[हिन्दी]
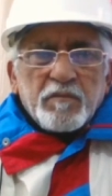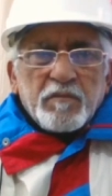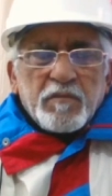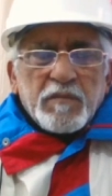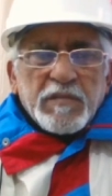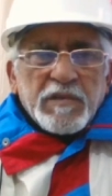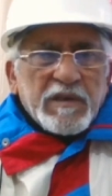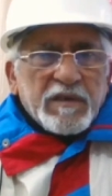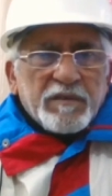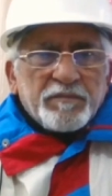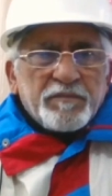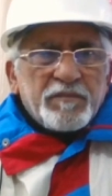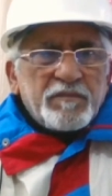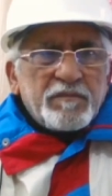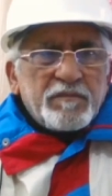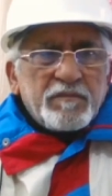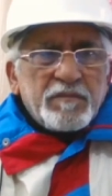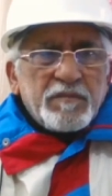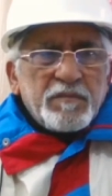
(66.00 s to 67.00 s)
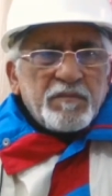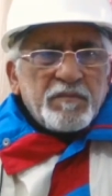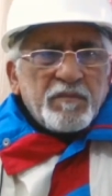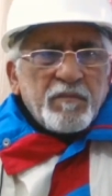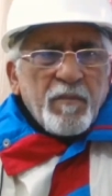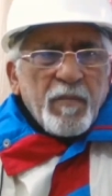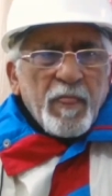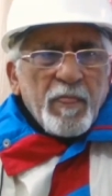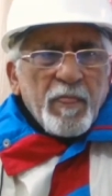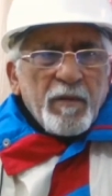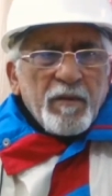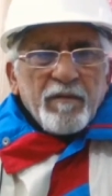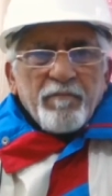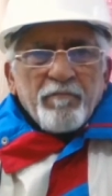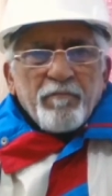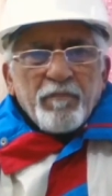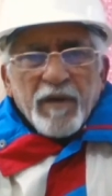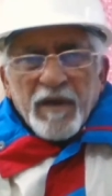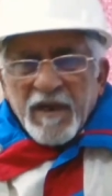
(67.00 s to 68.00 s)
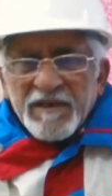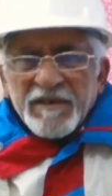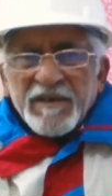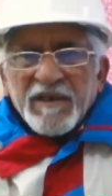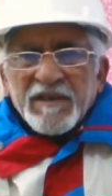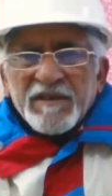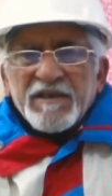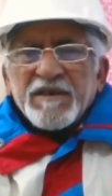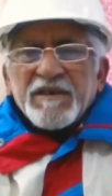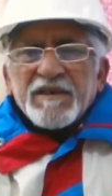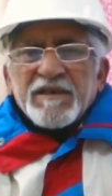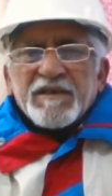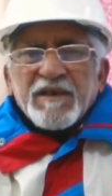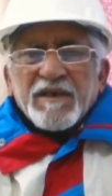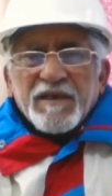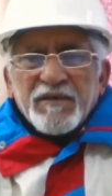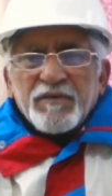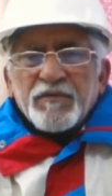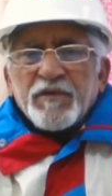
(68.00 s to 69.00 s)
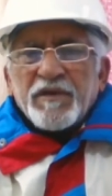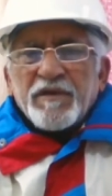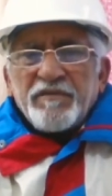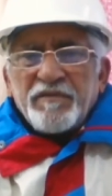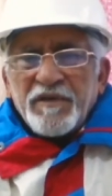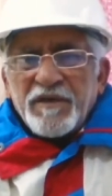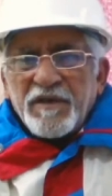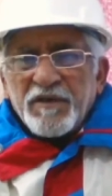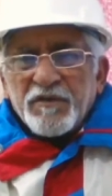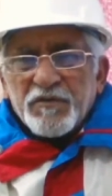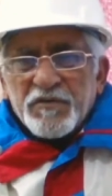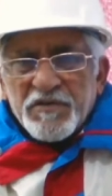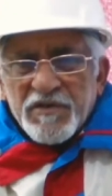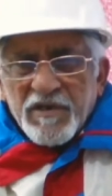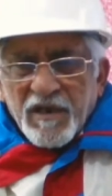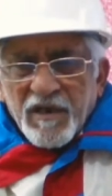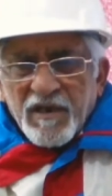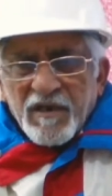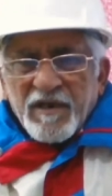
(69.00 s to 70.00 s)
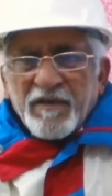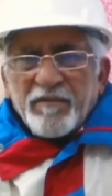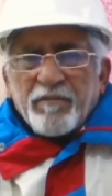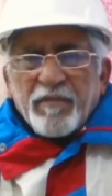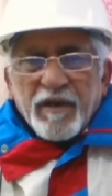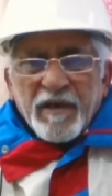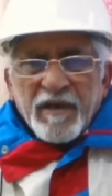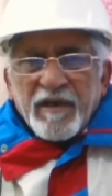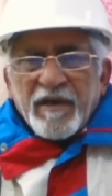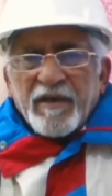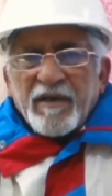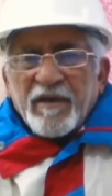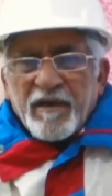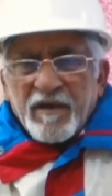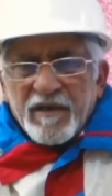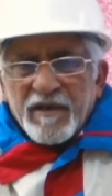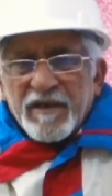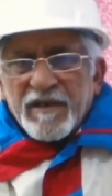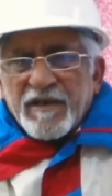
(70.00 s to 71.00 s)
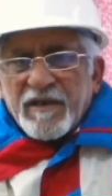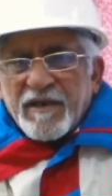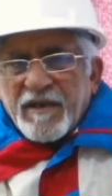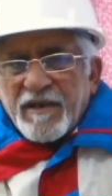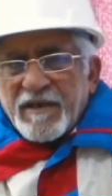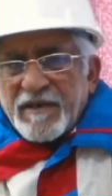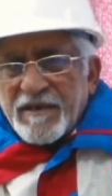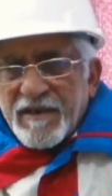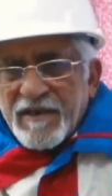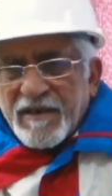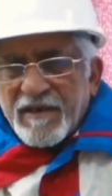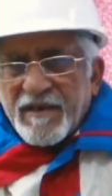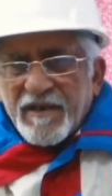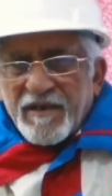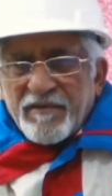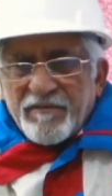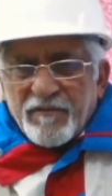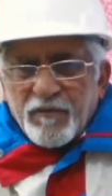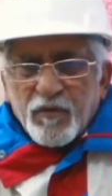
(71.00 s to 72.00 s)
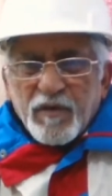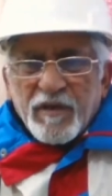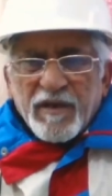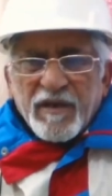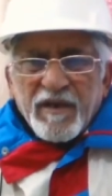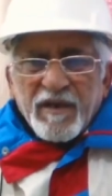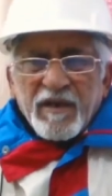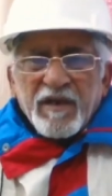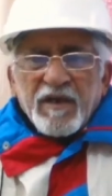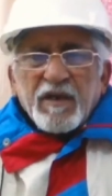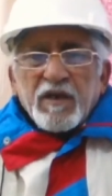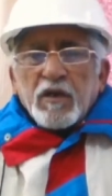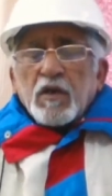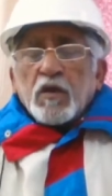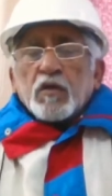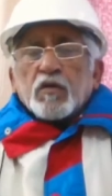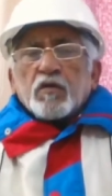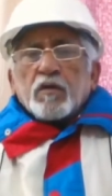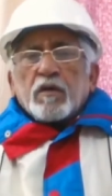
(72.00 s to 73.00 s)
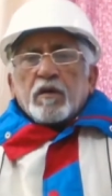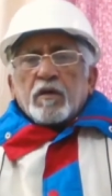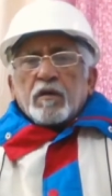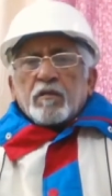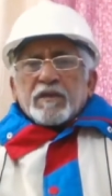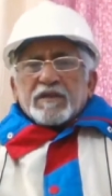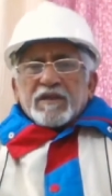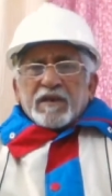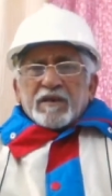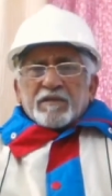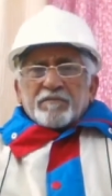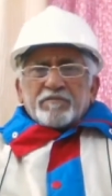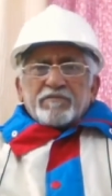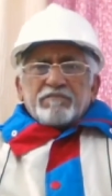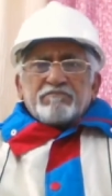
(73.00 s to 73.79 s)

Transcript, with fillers: मतलब बनाई जाती है ताकि उनकी वीडियोस चलें बढ़ें आगे करें ये करें वो करें तो मतलब